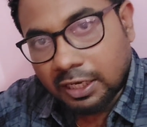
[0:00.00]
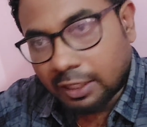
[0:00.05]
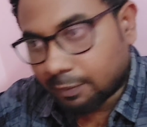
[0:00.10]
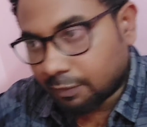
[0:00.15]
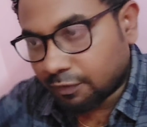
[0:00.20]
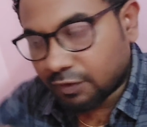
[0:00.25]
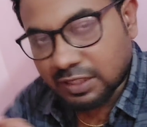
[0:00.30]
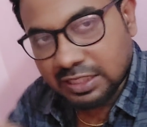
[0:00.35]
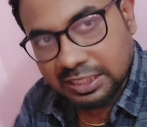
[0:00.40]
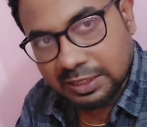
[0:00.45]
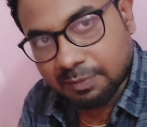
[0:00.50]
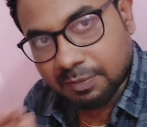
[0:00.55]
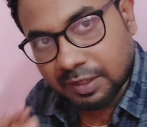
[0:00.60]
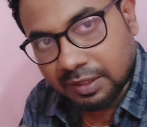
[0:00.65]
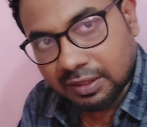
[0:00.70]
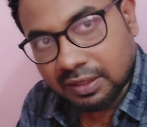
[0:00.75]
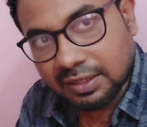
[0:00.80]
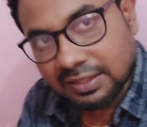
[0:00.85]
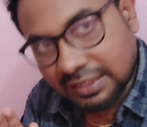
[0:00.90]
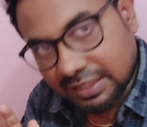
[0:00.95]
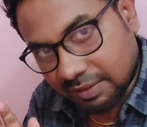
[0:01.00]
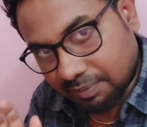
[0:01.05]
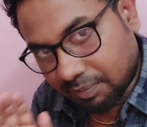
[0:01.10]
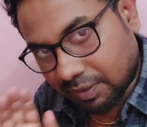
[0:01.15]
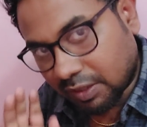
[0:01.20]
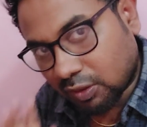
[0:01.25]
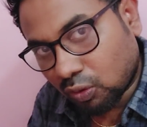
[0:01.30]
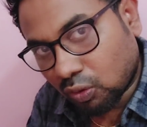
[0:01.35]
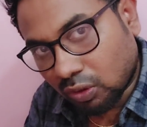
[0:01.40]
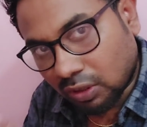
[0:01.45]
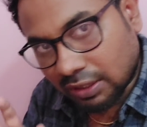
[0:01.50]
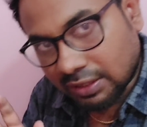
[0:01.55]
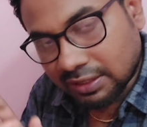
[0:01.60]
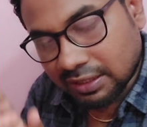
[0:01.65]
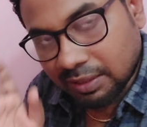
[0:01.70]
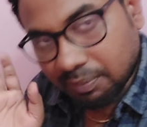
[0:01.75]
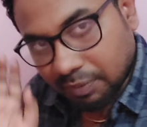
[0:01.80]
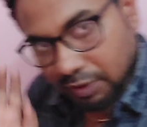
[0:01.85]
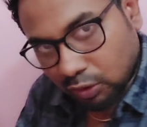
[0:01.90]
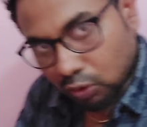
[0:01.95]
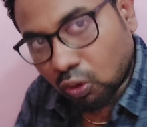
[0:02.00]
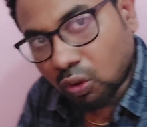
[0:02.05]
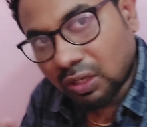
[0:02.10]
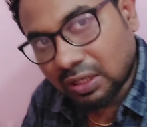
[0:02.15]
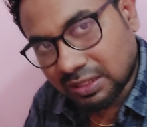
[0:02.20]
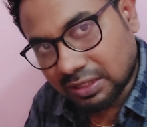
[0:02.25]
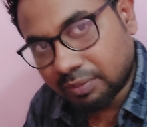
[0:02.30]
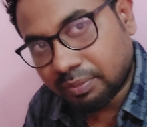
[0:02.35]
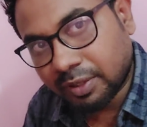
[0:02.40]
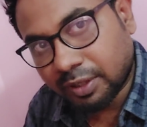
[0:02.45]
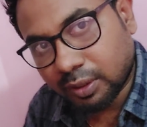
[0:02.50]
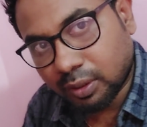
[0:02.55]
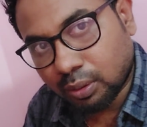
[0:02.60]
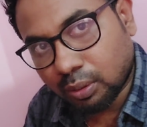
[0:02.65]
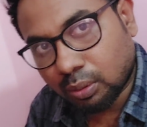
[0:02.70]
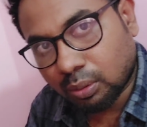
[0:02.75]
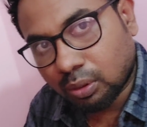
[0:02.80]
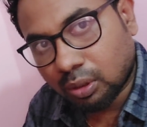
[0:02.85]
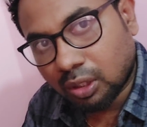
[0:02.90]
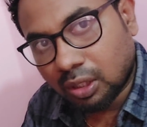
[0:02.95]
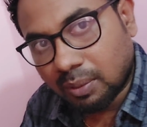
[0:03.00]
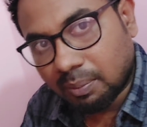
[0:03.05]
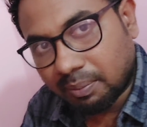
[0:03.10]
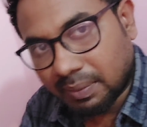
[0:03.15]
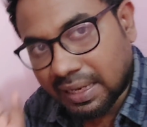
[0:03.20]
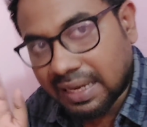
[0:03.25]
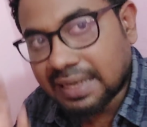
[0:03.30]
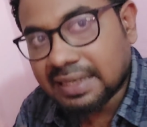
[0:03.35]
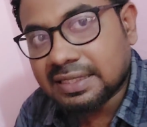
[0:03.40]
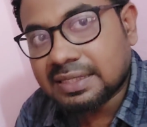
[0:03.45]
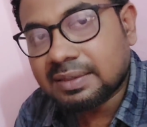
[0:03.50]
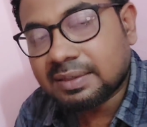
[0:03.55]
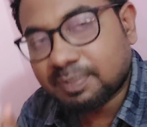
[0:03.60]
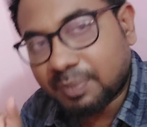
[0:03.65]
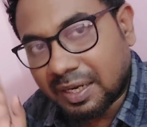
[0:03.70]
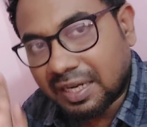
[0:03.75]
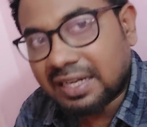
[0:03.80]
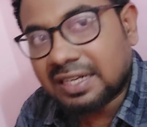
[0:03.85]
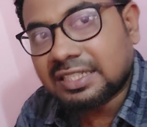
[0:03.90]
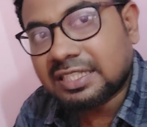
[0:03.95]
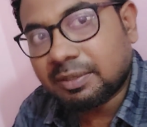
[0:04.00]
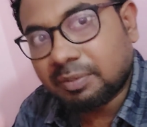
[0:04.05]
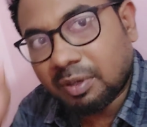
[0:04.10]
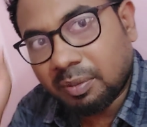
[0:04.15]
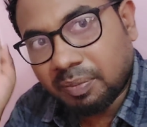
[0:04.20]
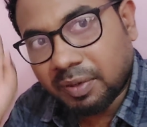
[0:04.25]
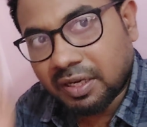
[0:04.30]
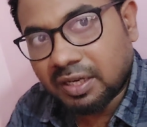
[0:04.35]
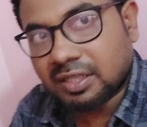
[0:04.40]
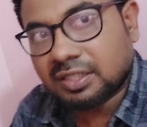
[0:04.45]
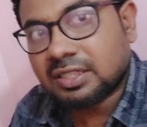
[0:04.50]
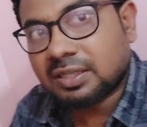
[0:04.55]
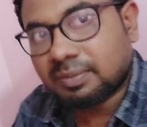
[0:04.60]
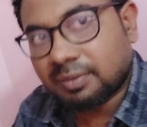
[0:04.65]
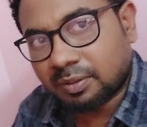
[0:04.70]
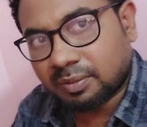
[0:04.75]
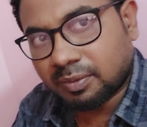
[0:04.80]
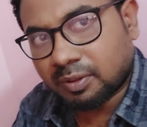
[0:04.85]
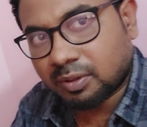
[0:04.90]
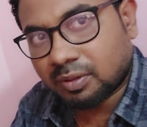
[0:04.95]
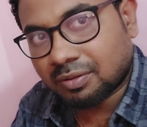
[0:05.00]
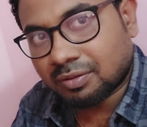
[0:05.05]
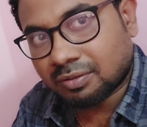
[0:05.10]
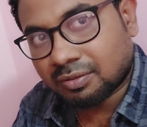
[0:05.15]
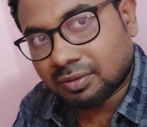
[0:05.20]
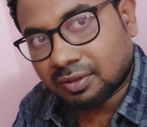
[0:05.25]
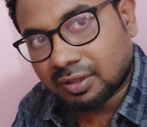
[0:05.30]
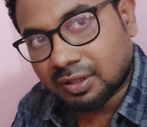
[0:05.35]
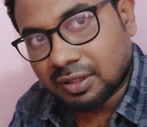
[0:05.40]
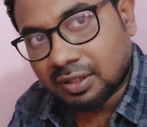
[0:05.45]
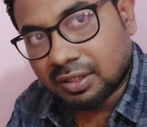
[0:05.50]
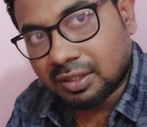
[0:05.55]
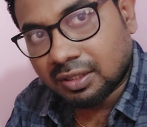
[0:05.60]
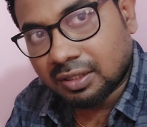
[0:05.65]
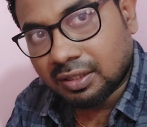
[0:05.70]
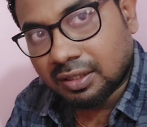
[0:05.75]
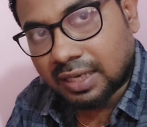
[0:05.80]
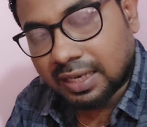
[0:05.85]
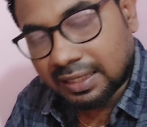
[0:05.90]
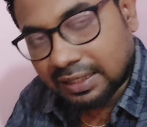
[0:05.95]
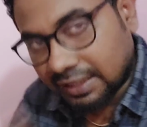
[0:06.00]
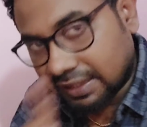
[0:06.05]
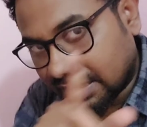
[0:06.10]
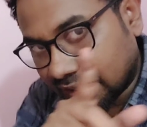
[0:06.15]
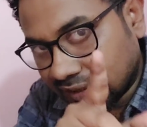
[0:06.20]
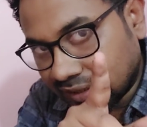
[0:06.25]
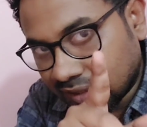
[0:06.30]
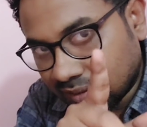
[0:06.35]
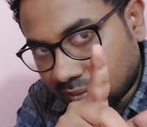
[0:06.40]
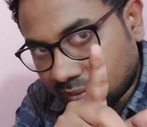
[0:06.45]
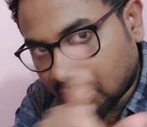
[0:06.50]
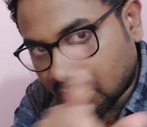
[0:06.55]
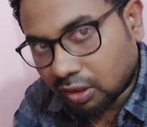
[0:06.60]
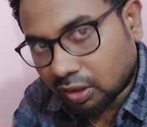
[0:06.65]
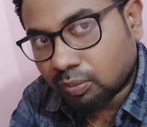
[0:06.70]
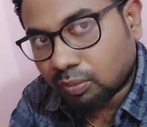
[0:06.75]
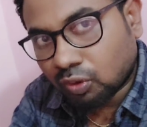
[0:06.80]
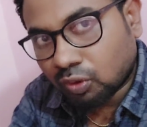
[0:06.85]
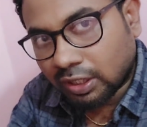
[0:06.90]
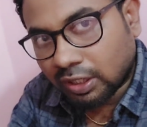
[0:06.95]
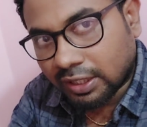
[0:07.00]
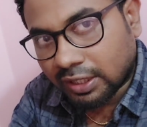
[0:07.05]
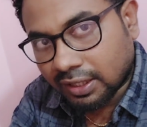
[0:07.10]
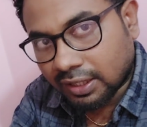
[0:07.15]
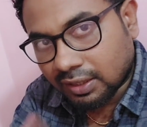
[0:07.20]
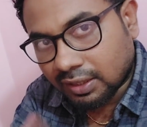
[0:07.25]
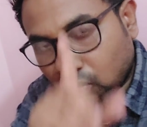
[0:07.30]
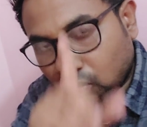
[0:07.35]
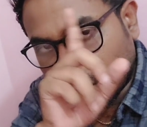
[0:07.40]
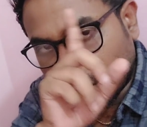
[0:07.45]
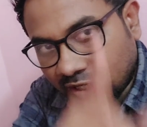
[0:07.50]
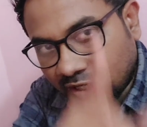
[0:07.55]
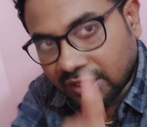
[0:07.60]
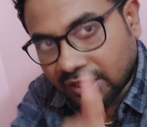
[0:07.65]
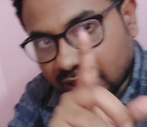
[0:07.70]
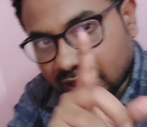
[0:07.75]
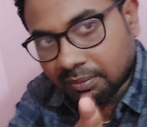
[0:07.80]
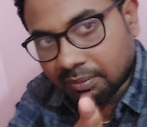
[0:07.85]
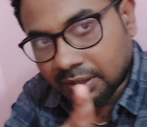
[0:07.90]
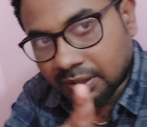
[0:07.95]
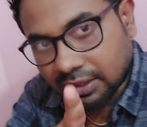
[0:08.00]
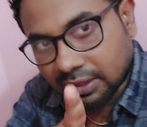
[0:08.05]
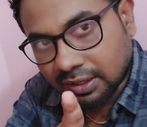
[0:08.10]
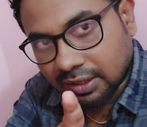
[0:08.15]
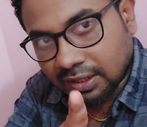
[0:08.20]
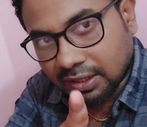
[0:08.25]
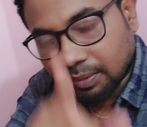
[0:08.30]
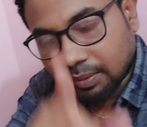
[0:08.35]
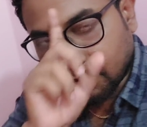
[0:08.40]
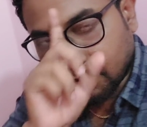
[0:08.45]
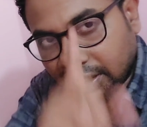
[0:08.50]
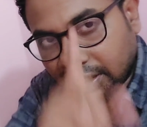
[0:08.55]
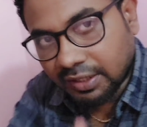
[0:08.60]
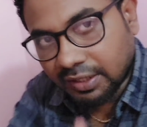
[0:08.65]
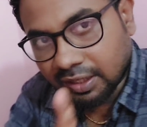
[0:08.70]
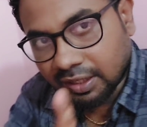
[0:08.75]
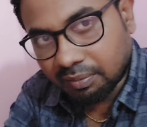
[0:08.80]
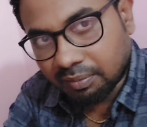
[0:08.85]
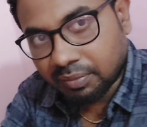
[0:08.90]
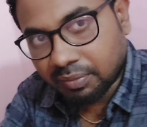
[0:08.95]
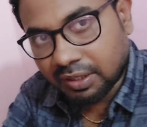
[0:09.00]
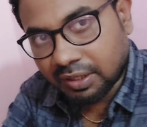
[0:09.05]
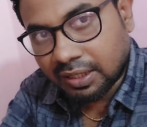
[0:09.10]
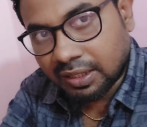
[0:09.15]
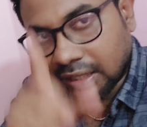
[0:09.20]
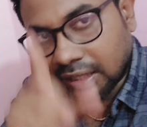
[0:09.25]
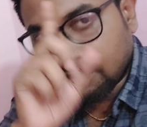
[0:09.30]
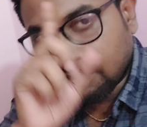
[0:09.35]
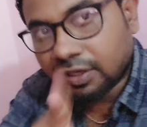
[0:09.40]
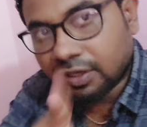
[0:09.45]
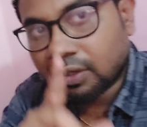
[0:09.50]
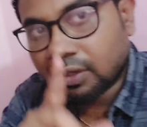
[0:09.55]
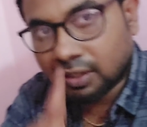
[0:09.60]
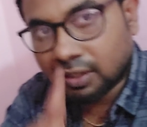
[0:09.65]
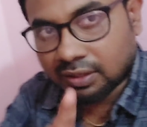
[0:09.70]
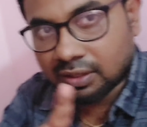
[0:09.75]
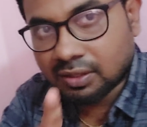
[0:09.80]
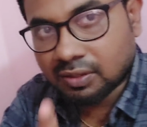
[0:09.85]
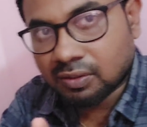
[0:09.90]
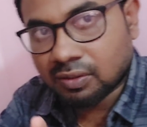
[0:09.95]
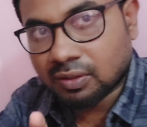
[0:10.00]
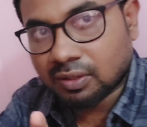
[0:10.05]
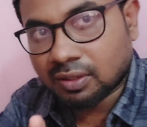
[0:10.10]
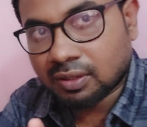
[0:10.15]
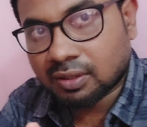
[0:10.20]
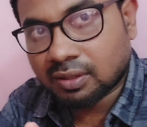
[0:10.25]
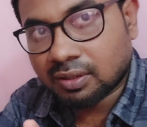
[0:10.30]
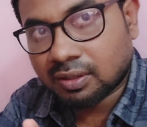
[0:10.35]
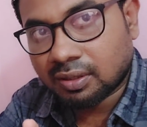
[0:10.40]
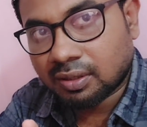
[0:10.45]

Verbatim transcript: இப்போ ஃபிசிக்ஸ் பத்து லெசன்னா பதினோரு லெசன்னா பதினோரு லெசனுமே இருக்கும் மேக்ஸ் பன்னெண்டு சாப்டர் பன்னெண்டு சாப்டருமே இருக்கும் அதில் எந்த மாற்றமும் கிடையாது ஒன்று நீ ஏமாற்றிக்காத படிக்க ரம்பி எல்லா வீடியோலும் நான் தான் சொல்கிறேன்